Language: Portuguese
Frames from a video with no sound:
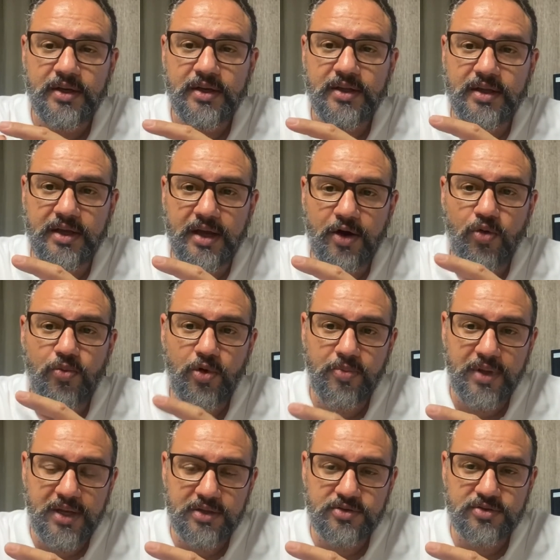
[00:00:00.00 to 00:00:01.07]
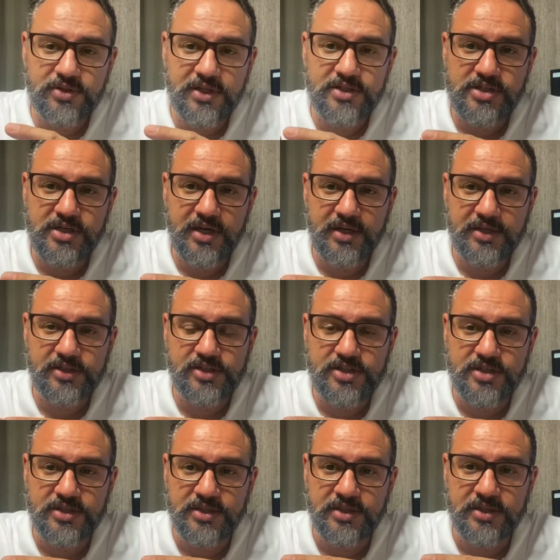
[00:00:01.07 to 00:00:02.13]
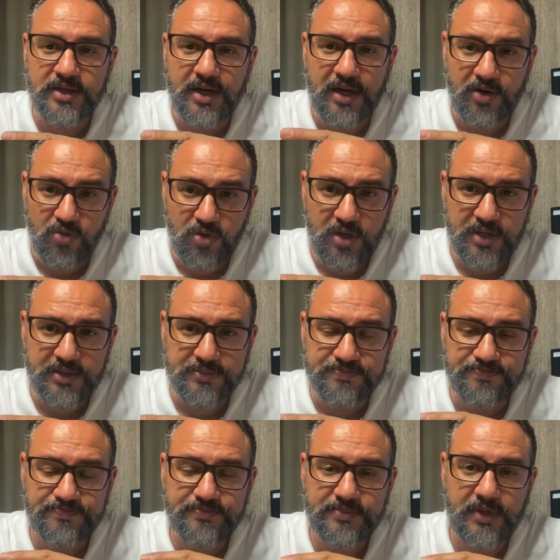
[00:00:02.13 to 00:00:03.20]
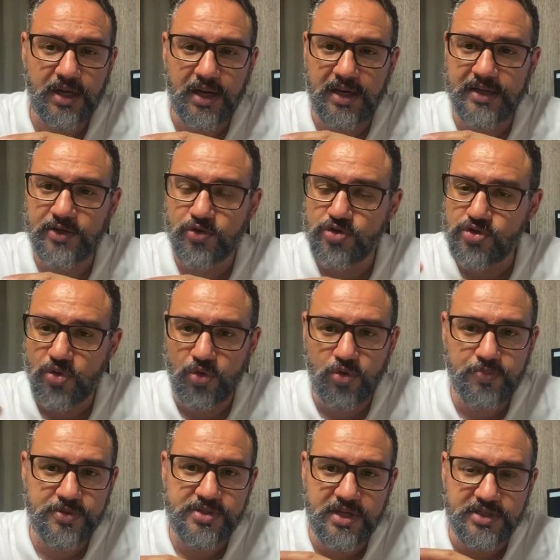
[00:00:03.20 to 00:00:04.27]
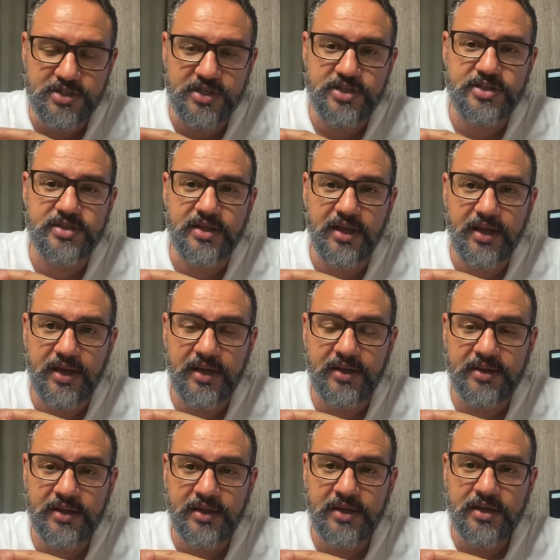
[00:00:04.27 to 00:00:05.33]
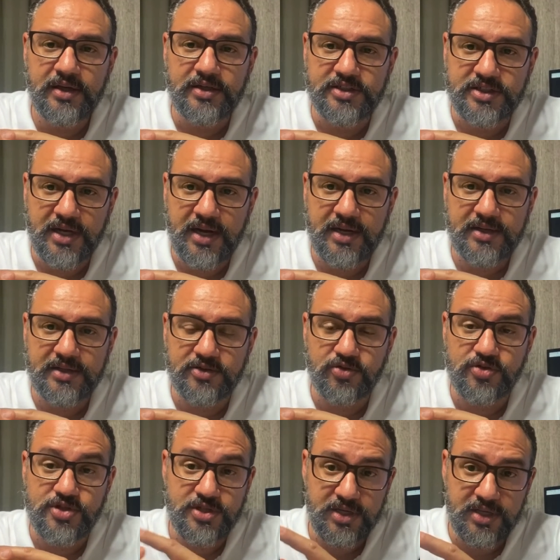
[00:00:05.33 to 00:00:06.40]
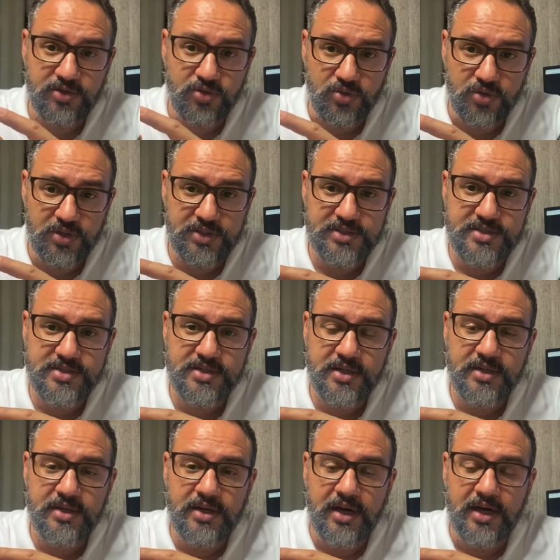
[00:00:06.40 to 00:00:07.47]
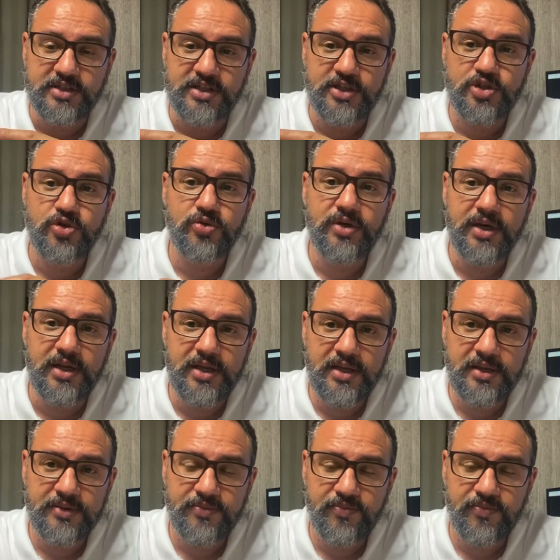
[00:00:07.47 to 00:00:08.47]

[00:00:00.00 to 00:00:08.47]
que é o momento da gente agora, ali nos grupos que a gente tem já, né, dos diretores, a gente unir